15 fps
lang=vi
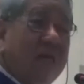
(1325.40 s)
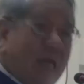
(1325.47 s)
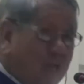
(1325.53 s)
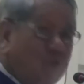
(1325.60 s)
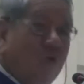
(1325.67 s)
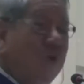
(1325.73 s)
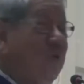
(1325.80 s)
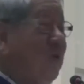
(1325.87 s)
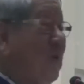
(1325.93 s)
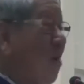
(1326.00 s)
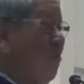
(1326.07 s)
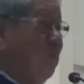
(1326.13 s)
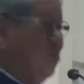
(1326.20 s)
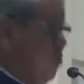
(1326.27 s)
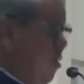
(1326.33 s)
Cả tuần nó
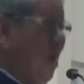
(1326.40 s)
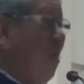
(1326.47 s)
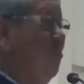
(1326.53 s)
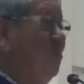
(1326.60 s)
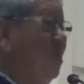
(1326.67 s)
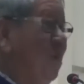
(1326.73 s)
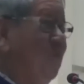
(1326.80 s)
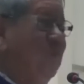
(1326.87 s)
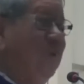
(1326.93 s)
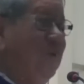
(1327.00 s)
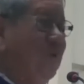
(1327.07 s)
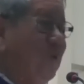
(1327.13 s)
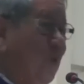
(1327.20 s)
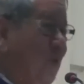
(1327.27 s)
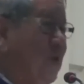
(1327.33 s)
đọc thuộc lòng xong,
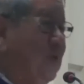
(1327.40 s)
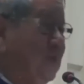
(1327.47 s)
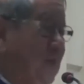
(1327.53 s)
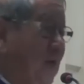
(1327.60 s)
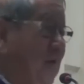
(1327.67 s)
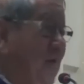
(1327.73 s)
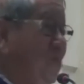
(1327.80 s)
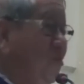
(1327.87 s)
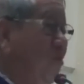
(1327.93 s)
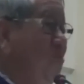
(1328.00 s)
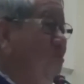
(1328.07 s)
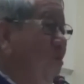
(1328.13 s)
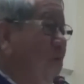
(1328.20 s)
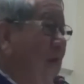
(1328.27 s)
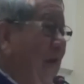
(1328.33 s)
tối giờ kinh tối
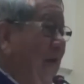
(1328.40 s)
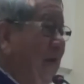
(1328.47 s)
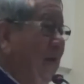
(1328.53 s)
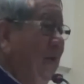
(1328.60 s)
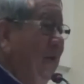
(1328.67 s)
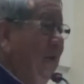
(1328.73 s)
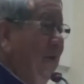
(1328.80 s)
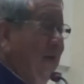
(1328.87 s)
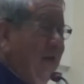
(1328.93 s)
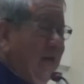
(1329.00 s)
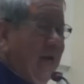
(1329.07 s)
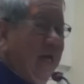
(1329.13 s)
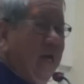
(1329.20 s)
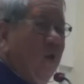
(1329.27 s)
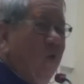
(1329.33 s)
mỗi ngày.
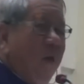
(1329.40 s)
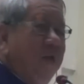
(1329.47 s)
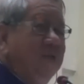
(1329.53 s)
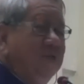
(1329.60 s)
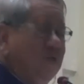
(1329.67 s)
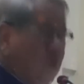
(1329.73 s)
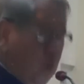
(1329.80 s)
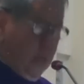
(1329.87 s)
Ngày đầu anh chưa